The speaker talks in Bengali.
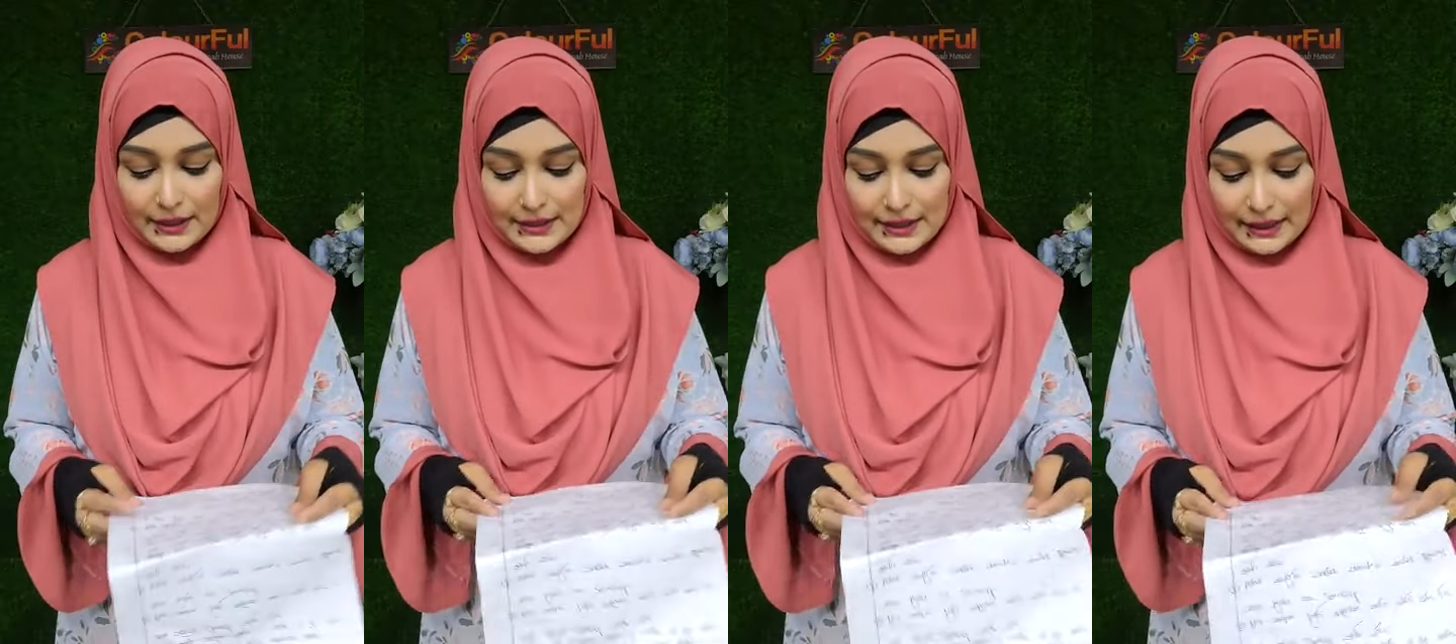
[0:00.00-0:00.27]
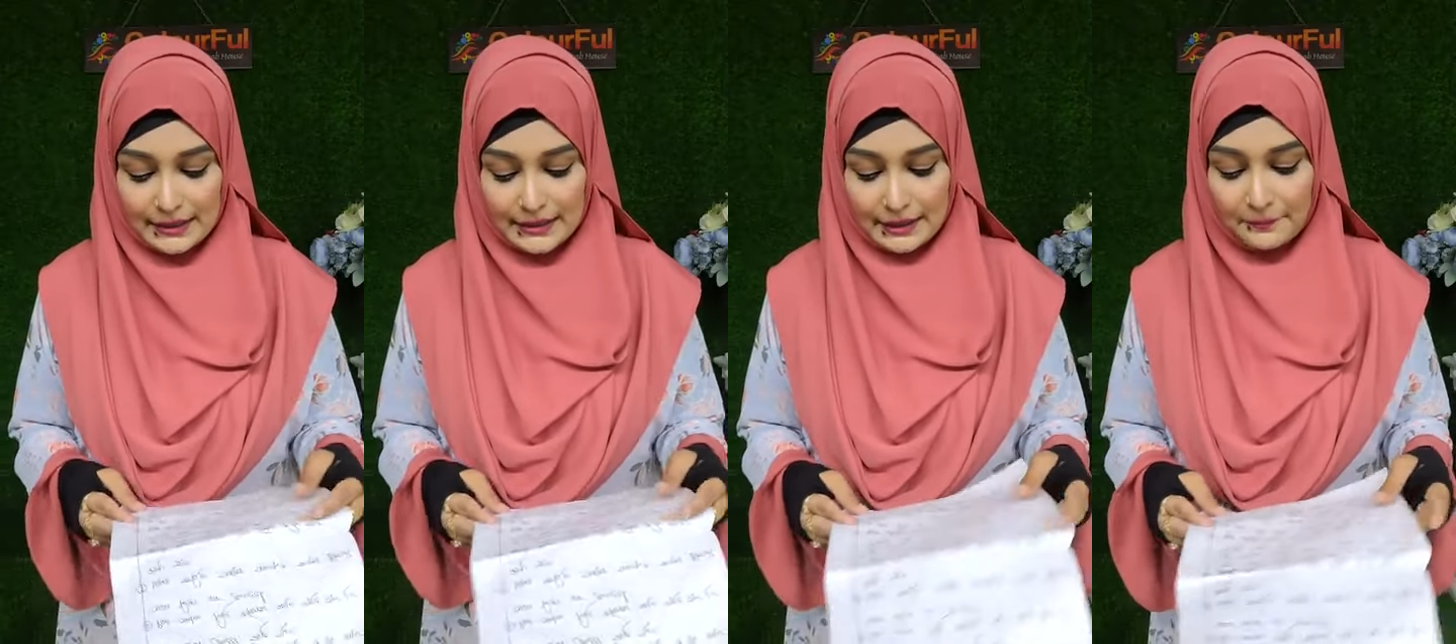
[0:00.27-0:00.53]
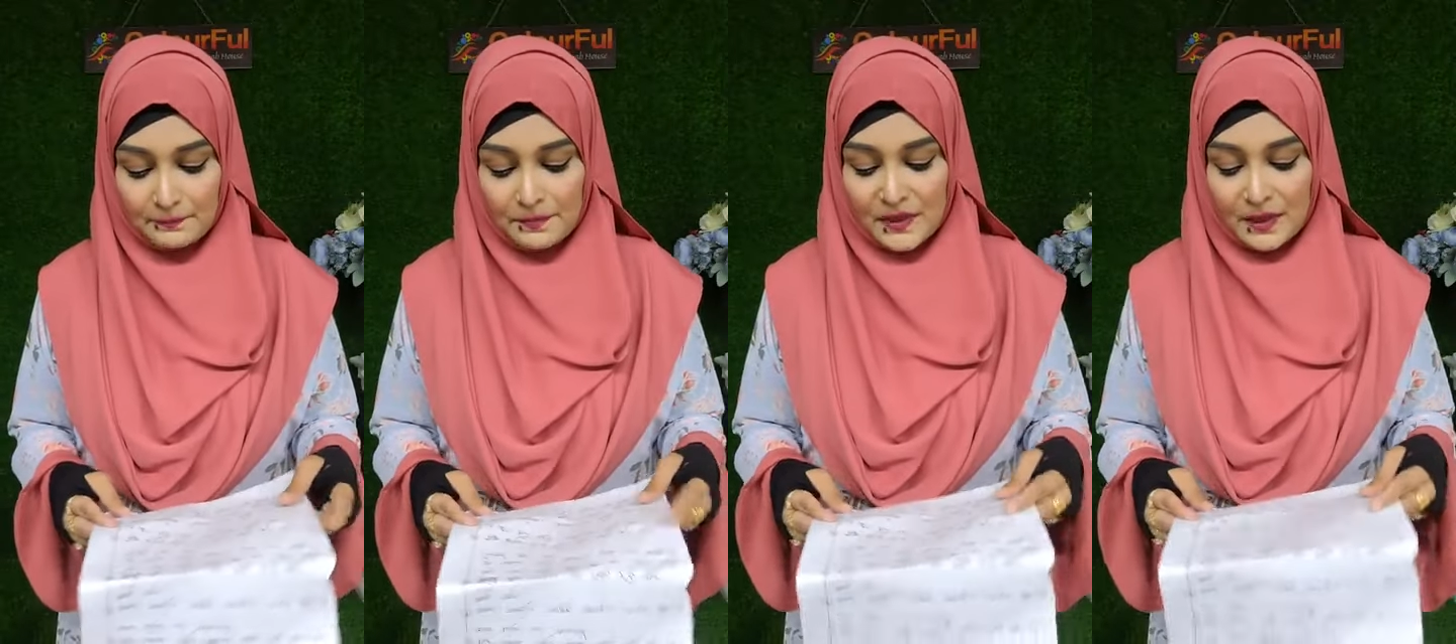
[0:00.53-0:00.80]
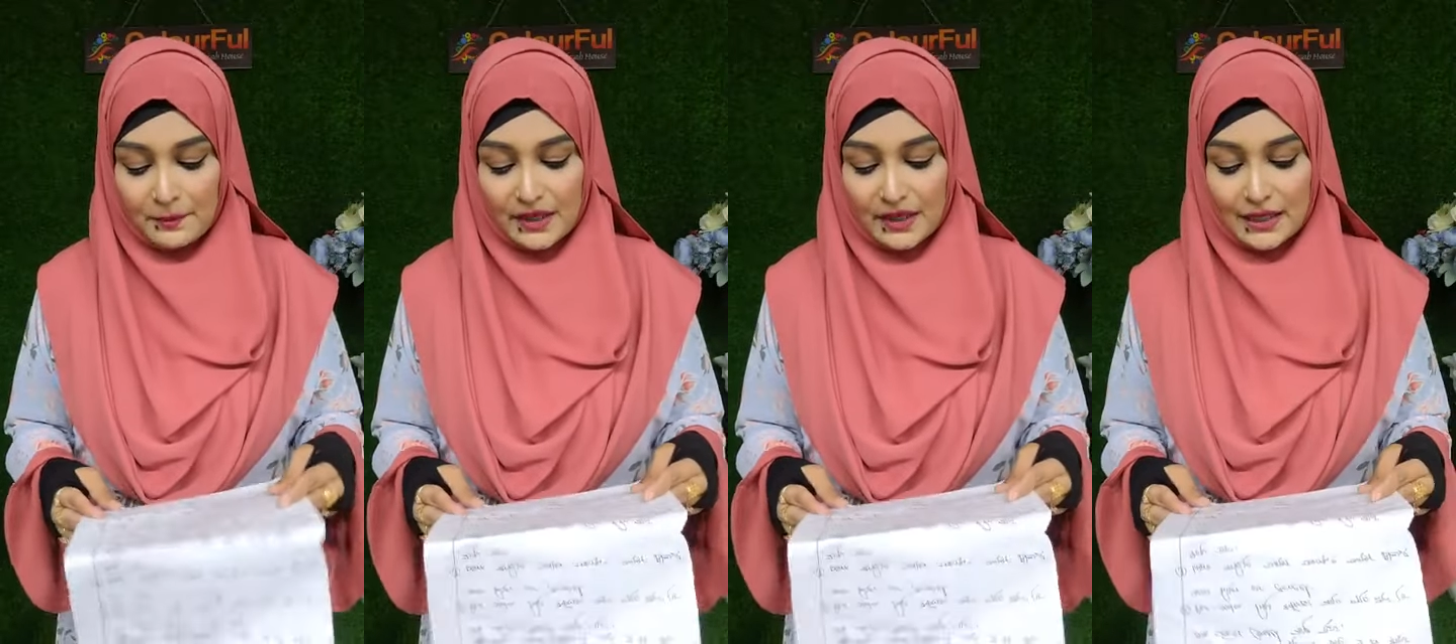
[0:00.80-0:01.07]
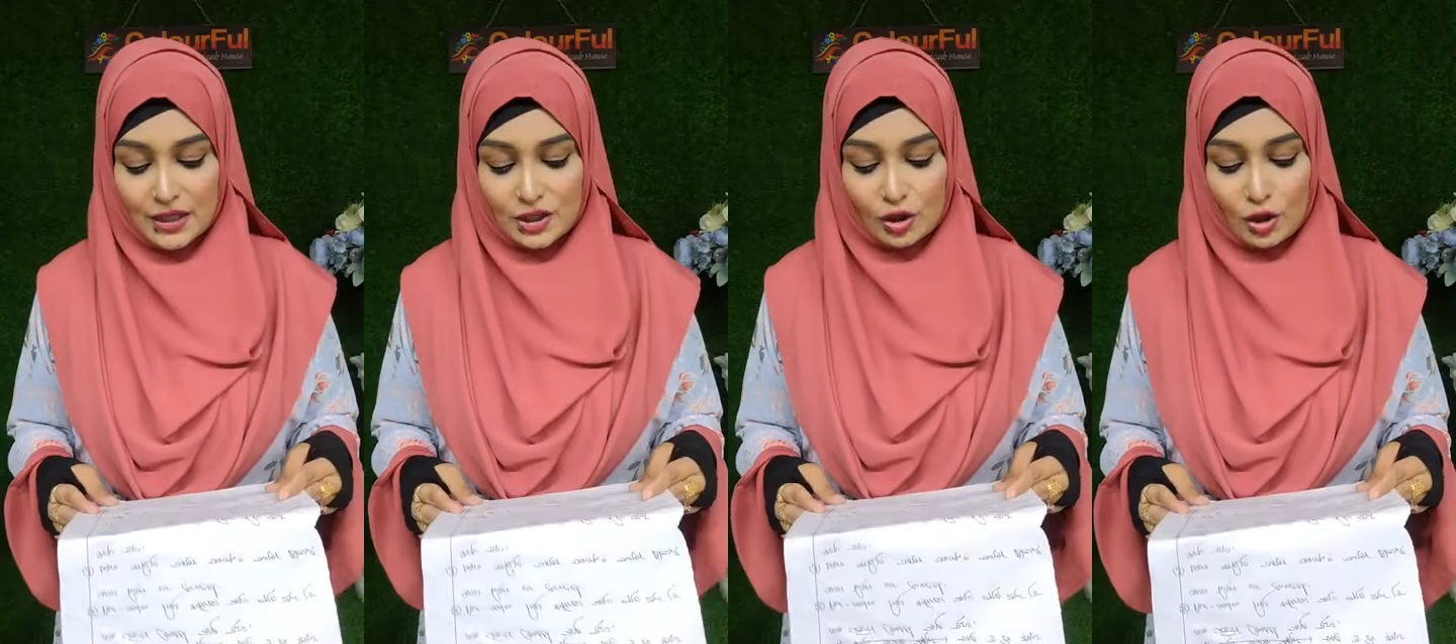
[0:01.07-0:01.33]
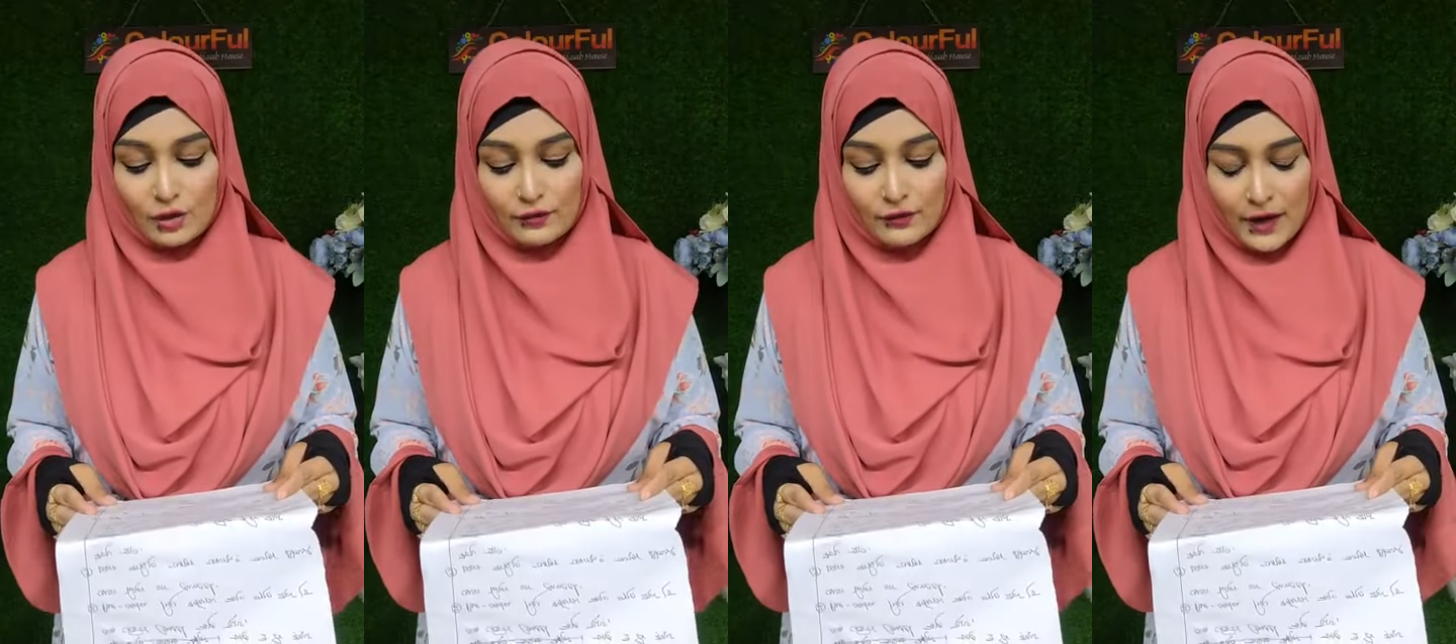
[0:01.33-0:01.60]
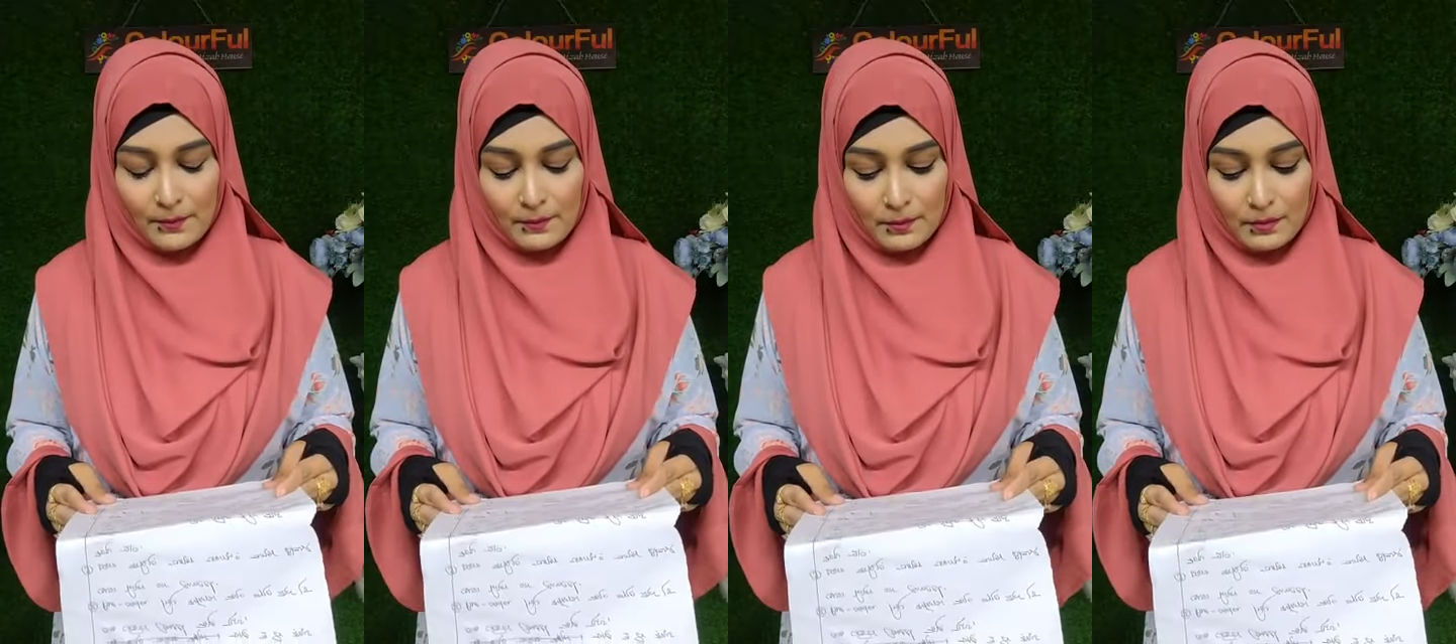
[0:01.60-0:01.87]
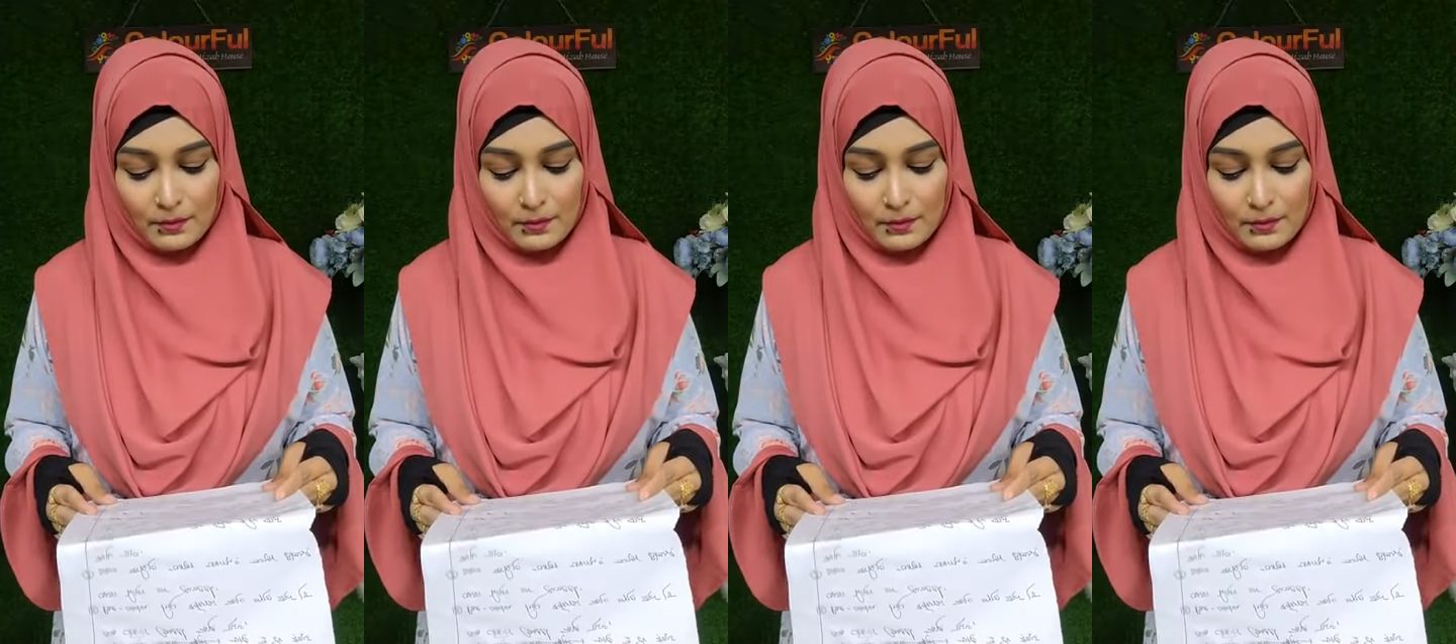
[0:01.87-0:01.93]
ঠিক আছে বিকাশ কনফার্ম